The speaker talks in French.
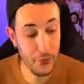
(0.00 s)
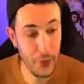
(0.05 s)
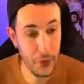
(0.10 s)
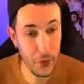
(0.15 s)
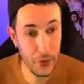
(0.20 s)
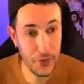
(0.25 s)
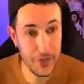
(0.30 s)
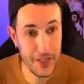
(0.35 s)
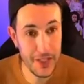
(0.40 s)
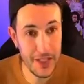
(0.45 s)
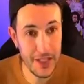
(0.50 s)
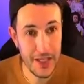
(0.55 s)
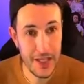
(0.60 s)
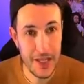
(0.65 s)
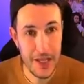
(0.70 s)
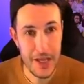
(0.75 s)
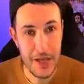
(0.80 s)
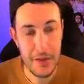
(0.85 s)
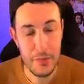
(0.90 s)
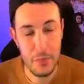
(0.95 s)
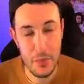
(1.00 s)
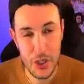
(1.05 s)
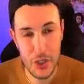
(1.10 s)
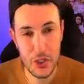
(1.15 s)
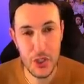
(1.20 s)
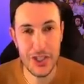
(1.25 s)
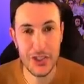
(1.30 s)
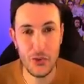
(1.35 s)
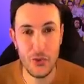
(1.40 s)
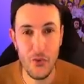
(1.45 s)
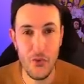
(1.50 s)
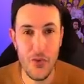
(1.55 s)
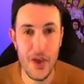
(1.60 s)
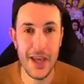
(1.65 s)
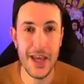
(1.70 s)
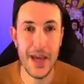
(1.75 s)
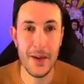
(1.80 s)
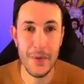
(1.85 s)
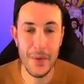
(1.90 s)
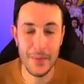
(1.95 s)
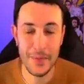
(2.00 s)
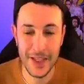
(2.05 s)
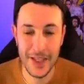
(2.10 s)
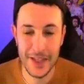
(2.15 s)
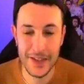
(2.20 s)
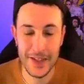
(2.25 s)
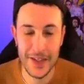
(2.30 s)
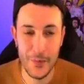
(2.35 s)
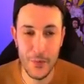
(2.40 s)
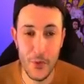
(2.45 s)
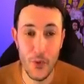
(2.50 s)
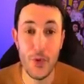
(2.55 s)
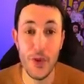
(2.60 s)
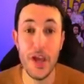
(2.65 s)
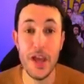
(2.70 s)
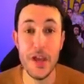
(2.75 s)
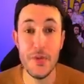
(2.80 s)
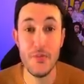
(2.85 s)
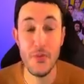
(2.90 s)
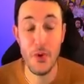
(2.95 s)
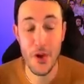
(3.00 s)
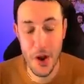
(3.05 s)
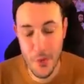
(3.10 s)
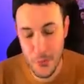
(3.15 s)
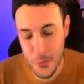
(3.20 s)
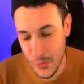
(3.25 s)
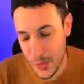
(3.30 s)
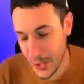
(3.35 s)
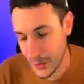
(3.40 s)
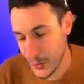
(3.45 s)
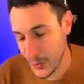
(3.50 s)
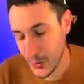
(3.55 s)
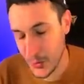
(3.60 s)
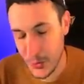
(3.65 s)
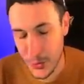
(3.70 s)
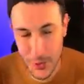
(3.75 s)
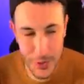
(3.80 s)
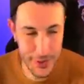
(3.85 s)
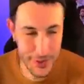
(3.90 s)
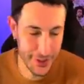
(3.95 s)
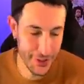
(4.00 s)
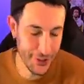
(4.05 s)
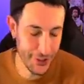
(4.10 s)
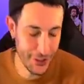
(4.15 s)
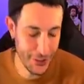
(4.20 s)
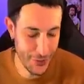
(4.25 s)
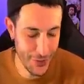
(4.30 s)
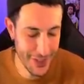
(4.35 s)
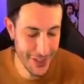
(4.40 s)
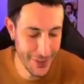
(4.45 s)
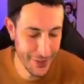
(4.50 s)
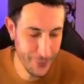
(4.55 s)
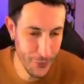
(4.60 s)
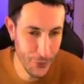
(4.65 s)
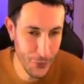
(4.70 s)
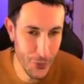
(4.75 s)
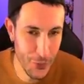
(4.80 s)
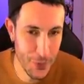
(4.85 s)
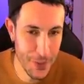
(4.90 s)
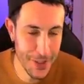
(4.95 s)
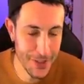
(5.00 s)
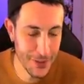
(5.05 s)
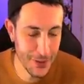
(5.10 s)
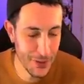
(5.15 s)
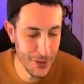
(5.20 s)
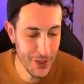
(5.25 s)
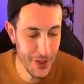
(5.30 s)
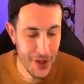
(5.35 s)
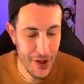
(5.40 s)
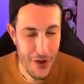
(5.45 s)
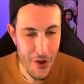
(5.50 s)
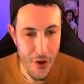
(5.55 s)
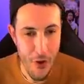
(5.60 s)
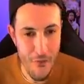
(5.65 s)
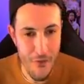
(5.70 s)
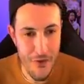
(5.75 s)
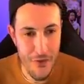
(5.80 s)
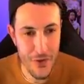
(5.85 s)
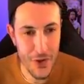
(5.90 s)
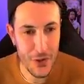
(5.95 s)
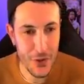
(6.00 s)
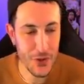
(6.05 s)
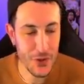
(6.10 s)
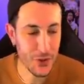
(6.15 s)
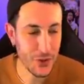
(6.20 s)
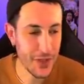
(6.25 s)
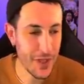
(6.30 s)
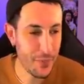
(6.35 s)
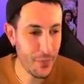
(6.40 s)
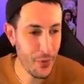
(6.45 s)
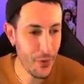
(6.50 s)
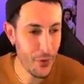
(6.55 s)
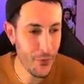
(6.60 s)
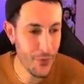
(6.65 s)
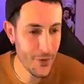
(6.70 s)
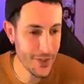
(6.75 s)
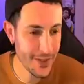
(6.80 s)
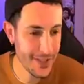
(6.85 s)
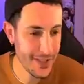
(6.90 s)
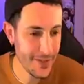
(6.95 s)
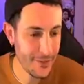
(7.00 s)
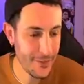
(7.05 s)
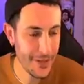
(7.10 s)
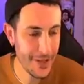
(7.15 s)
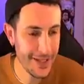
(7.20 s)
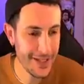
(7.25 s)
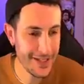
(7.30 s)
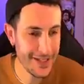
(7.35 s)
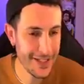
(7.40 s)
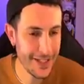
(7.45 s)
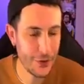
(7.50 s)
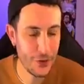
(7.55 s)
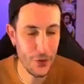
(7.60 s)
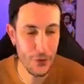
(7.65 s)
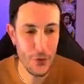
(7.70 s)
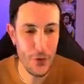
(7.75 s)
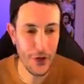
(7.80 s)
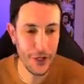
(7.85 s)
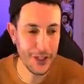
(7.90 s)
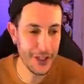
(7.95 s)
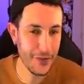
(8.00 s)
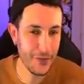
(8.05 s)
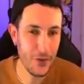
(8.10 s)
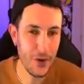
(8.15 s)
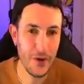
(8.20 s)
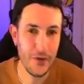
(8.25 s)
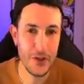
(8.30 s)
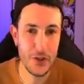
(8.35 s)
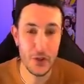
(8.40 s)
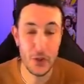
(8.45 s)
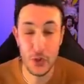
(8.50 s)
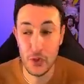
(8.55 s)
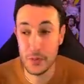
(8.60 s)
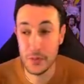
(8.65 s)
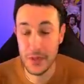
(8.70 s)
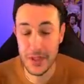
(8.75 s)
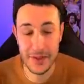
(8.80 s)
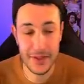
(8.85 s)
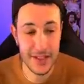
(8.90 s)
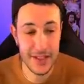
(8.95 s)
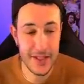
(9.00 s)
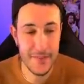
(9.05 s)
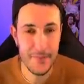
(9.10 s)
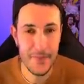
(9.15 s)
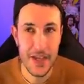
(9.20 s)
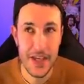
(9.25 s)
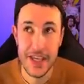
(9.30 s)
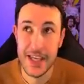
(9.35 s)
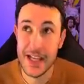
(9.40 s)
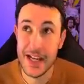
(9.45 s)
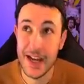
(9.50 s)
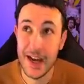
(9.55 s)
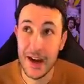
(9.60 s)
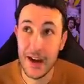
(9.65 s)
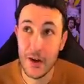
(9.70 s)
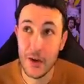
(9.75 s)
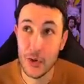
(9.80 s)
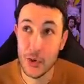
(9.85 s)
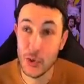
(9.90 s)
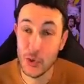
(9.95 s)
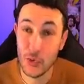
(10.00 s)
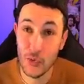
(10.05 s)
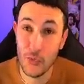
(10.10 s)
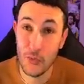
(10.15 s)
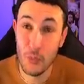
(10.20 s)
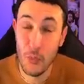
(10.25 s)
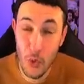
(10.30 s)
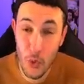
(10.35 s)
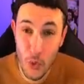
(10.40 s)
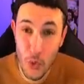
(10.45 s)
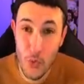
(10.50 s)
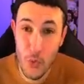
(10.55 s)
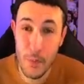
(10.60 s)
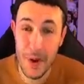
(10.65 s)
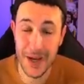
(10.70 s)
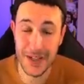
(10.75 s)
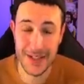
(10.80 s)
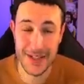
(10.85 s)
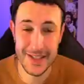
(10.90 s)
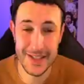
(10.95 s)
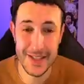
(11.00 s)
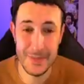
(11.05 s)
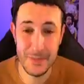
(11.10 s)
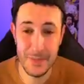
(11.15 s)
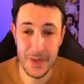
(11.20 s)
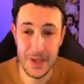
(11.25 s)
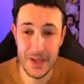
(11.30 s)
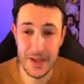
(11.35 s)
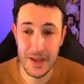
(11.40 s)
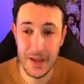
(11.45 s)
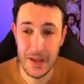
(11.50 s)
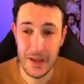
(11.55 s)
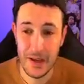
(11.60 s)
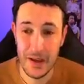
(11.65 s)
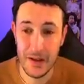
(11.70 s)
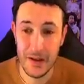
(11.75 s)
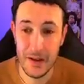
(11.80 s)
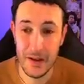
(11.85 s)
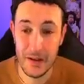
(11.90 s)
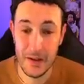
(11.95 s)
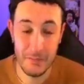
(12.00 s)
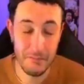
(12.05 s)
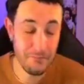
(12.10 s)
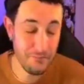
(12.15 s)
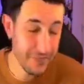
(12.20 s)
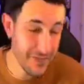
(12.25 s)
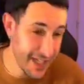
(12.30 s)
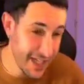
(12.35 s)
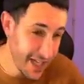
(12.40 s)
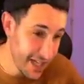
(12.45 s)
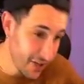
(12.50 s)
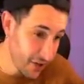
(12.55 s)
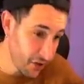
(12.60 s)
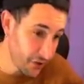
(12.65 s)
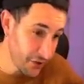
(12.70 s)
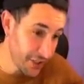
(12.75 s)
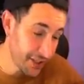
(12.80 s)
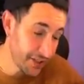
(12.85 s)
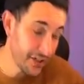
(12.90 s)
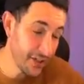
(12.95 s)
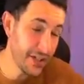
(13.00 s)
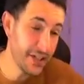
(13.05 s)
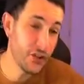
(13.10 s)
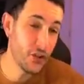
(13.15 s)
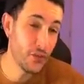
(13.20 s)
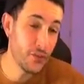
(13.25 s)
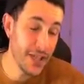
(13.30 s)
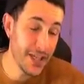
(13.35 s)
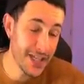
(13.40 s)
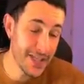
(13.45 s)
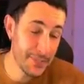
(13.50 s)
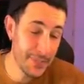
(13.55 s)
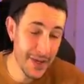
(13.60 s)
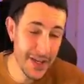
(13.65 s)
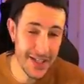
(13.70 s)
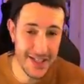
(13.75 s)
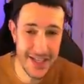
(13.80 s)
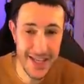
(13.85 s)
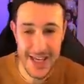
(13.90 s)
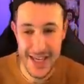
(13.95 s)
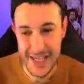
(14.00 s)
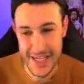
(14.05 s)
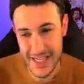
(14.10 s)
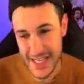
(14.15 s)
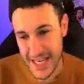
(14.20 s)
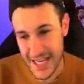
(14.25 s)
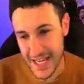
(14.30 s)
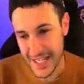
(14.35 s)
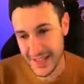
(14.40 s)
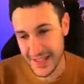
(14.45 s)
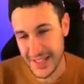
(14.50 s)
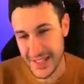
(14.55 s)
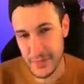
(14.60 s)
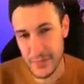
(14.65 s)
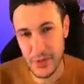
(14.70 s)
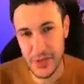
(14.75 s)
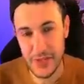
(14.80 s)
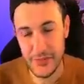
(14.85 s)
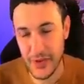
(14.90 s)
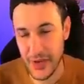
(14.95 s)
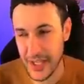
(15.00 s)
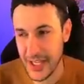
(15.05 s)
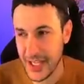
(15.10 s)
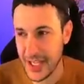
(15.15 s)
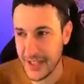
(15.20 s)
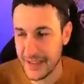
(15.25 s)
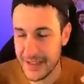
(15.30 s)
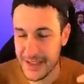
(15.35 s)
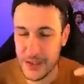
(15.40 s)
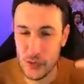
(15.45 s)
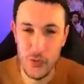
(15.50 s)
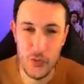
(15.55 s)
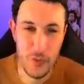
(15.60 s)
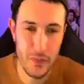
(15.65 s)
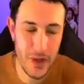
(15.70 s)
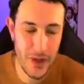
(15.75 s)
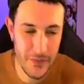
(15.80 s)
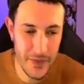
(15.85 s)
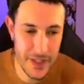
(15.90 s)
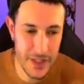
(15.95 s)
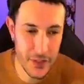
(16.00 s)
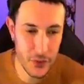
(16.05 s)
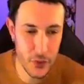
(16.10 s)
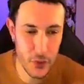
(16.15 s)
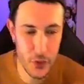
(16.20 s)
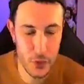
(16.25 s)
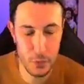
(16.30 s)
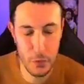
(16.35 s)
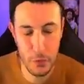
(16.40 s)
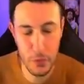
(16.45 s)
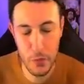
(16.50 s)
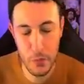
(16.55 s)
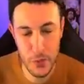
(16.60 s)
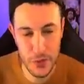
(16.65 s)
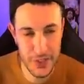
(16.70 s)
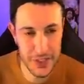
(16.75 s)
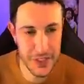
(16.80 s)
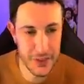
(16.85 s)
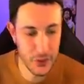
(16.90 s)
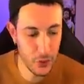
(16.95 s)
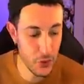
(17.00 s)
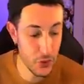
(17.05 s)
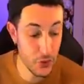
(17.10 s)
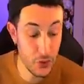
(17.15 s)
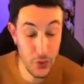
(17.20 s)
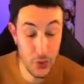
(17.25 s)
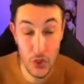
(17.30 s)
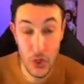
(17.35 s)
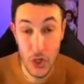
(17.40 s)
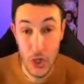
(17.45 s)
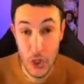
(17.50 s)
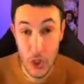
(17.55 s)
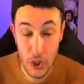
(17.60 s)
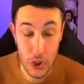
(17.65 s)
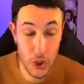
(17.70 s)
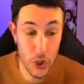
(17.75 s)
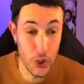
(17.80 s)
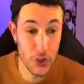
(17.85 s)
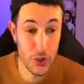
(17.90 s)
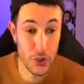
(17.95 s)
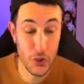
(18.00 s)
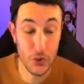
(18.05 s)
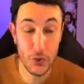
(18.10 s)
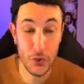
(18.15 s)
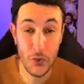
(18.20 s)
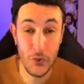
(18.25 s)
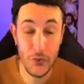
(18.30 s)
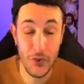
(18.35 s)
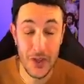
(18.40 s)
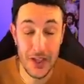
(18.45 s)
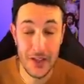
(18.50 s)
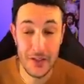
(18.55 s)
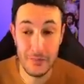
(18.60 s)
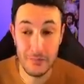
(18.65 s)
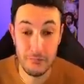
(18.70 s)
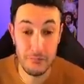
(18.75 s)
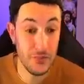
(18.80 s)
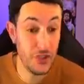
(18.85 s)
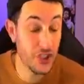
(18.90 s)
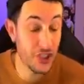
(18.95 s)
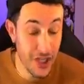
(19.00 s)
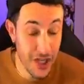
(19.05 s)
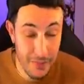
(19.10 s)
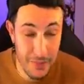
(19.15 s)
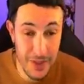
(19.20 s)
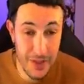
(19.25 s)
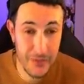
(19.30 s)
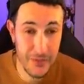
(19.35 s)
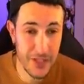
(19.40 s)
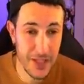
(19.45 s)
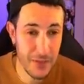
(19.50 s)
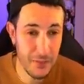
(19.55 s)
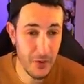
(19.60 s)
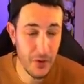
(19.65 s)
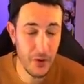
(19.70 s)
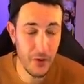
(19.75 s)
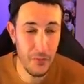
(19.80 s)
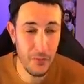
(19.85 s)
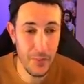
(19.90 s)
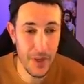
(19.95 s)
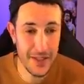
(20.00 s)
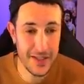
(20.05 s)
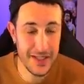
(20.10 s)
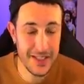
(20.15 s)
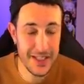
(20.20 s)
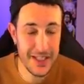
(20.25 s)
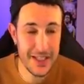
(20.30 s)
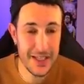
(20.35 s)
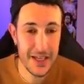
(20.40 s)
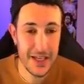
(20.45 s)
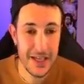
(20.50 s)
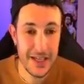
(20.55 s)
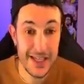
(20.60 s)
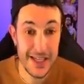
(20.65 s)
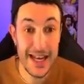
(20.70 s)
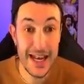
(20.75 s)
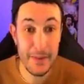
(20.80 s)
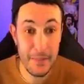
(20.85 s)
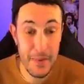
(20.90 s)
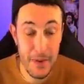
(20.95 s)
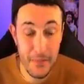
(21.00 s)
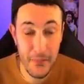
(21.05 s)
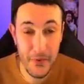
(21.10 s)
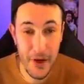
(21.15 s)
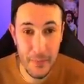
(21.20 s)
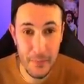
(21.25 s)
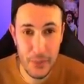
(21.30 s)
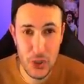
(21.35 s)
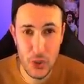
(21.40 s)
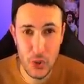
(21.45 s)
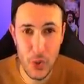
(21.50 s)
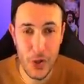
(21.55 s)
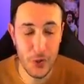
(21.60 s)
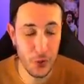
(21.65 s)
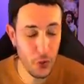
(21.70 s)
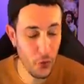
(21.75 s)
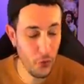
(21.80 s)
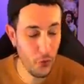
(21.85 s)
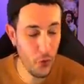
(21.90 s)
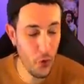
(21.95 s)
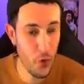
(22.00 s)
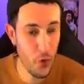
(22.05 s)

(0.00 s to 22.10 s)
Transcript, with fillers: noter. Mais je l'ai trouvé quand même très très bon et il boit un peu la concurrence. Alors j'ai choisi cette photo parce que on va voir que son apport offensif n'a strictement rien à voir avec celui de Mandy. Il a, je trouve, beaucoup participé. Euh, il est rentré dans les demi-espaces, il, a enfin, il a dédoublé Vinicius pour proposer des solutions, chose que ne fait Jamais finalement. Mendy, il a même frappé, je crois, deux fois au